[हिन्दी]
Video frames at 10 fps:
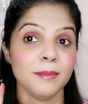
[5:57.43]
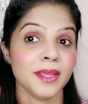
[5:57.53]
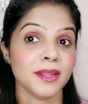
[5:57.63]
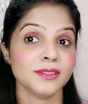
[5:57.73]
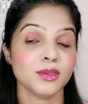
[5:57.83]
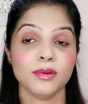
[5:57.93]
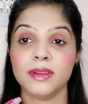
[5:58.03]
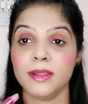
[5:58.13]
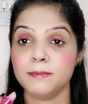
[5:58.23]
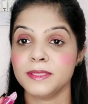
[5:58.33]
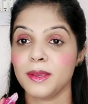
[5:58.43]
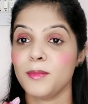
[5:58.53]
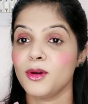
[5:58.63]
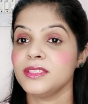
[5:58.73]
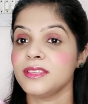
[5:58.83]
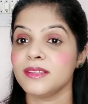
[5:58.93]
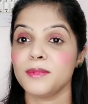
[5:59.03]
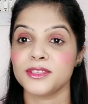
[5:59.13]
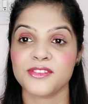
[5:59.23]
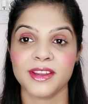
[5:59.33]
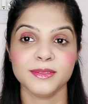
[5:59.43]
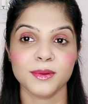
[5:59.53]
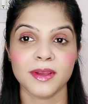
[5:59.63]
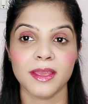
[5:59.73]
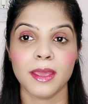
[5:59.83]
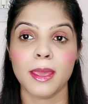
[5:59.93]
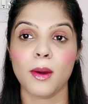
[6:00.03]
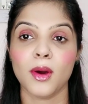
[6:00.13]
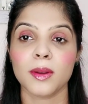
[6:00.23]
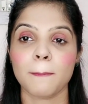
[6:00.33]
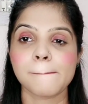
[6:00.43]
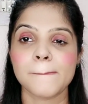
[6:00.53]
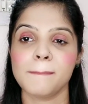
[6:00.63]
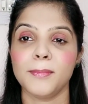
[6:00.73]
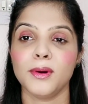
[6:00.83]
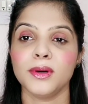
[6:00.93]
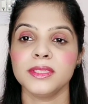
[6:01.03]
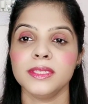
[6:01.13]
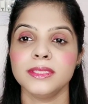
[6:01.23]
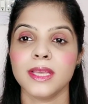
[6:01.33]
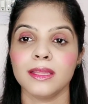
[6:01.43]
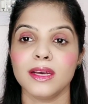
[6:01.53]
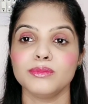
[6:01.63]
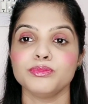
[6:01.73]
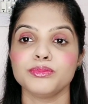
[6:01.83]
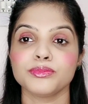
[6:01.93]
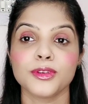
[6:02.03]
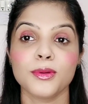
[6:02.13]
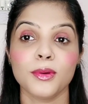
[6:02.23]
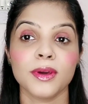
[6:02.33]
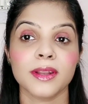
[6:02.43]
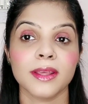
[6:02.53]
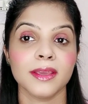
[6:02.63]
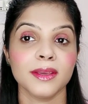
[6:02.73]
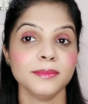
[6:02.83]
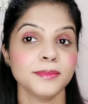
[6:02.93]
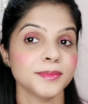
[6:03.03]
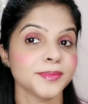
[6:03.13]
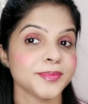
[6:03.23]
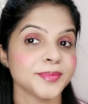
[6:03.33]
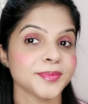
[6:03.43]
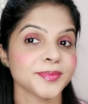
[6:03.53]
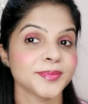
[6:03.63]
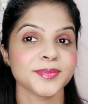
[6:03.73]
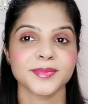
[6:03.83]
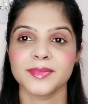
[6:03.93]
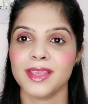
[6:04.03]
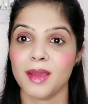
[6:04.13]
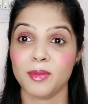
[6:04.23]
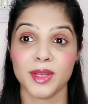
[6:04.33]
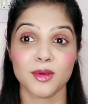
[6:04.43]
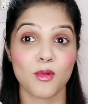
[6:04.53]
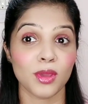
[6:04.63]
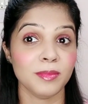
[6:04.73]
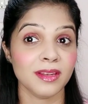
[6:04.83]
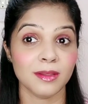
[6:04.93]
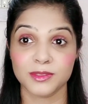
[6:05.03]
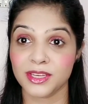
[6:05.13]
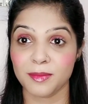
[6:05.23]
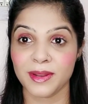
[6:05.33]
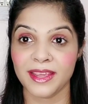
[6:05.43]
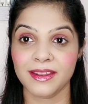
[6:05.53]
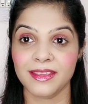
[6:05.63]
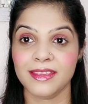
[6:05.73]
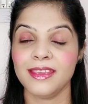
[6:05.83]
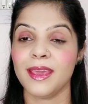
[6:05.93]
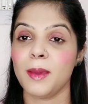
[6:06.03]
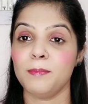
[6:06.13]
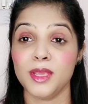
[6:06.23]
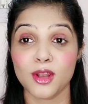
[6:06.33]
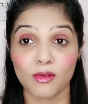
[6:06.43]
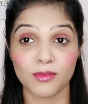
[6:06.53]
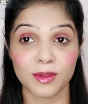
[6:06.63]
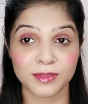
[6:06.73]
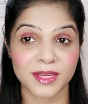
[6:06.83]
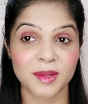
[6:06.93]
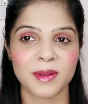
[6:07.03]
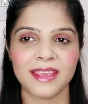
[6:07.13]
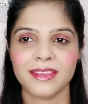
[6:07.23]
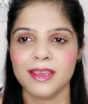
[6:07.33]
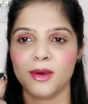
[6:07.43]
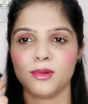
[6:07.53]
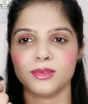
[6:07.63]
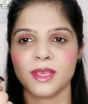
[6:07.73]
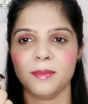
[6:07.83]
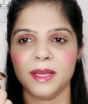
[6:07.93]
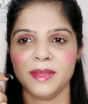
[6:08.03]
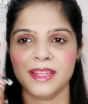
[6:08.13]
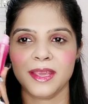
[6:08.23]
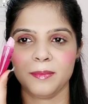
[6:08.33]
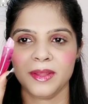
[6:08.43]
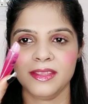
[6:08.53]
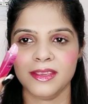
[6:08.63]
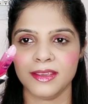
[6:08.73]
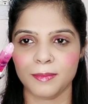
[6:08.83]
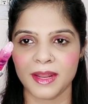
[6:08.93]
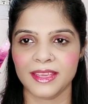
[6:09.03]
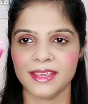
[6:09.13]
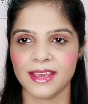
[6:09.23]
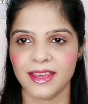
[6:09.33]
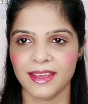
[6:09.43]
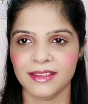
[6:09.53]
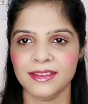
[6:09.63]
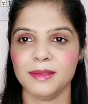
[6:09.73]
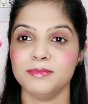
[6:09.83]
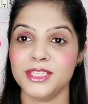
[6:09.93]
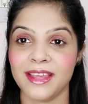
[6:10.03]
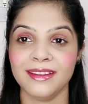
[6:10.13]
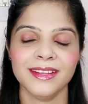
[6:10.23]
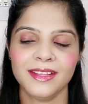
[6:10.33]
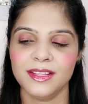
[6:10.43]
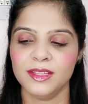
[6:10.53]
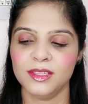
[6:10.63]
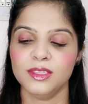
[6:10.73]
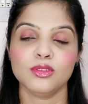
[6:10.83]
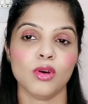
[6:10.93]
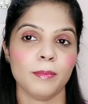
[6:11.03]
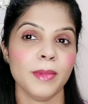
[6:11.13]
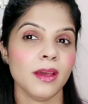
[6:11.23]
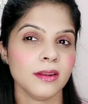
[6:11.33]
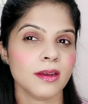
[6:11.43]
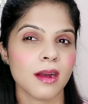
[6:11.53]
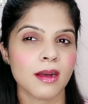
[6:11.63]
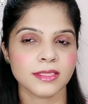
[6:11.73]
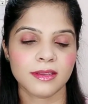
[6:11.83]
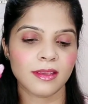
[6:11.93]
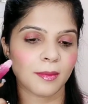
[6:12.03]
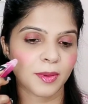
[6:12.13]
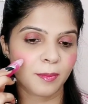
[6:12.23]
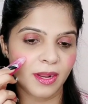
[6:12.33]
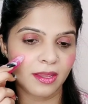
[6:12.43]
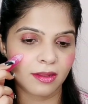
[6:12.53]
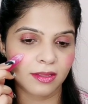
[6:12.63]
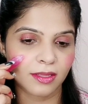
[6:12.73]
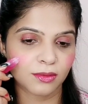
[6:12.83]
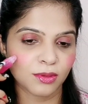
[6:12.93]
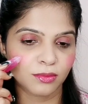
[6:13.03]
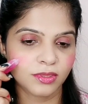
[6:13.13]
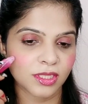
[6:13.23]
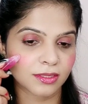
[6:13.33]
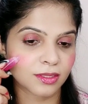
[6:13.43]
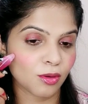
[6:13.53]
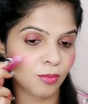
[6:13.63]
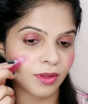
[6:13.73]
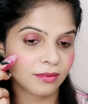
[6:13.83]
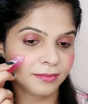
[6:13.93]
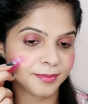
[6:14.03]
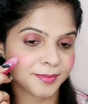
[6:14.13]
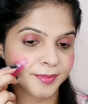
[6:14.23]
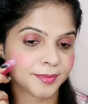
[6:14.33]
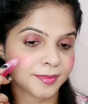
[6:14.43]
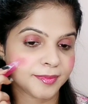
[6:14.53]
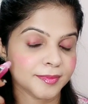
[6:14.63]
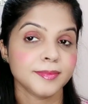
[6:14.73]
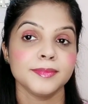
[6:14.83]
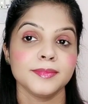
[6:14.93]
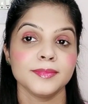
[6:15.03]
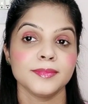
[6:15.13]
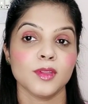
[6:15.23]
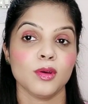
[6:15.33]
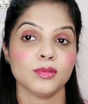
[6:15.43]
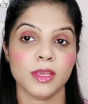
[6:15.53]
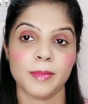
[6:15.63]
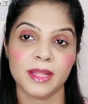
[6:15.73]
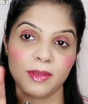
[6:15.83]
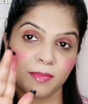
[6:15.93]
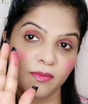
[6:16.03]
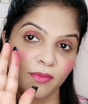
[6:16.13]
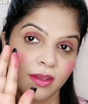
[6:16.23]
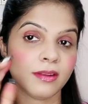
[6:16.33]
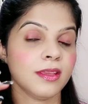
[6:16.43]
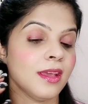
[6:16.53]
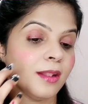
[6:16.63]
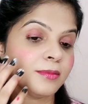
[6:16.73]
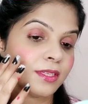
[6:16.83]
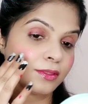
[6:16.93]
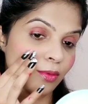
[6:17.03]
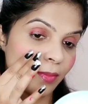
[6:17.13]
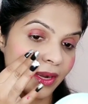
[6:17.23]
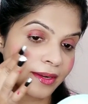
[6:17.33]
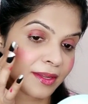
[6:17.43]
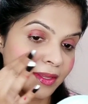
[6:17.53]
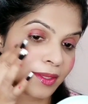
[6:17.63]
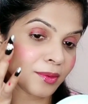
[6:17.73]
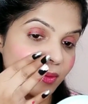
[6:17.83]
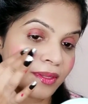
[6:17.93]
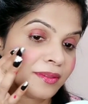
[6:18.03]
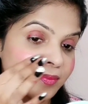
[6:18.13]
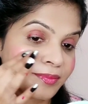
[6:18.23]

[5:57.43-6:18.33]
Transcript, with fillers: मेरे जो लिप्स हैं बहुत ही ज़्यादा मॉइस्चराइज हो गए हैं और बहुत ही ज़्यादा ग्लो कर हैं यहाँ पे मैंने कोई भी लिपस्टिक अप्लाई नहीं की है पील ऑफ लिपस्टिक अप्लाई की है और उसके बाद मैंने यहाँ पर ये अप्लाई किया है लिप जेल तो अब मैं हल्का सा यहाँ पर अप्लाई करके देखती हूँ चिक्स के ऊपर और उसके बाद मैं अपनी फिंगर की हेल्प से इसको ब्लेंड करके देखूंगी